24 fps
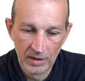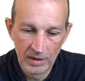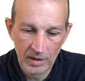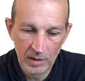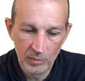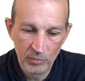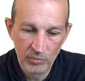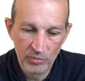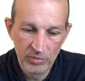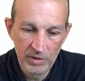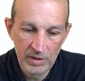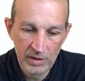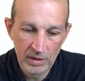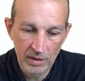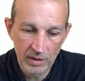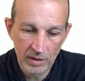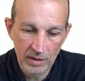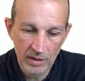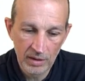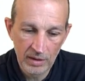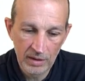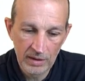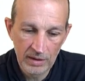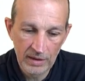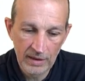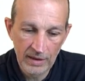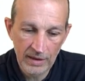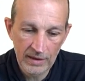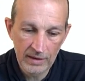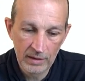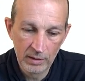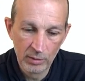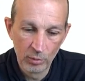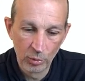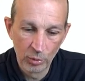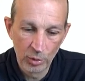et puis la
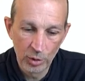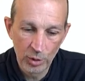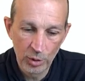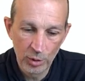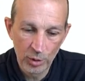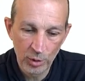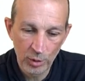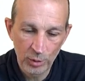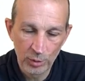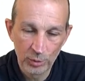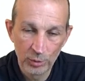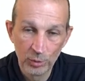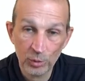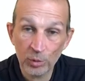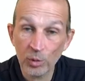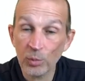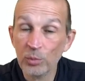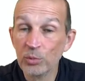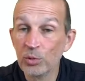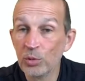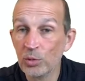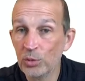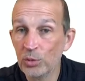longueur, le nombre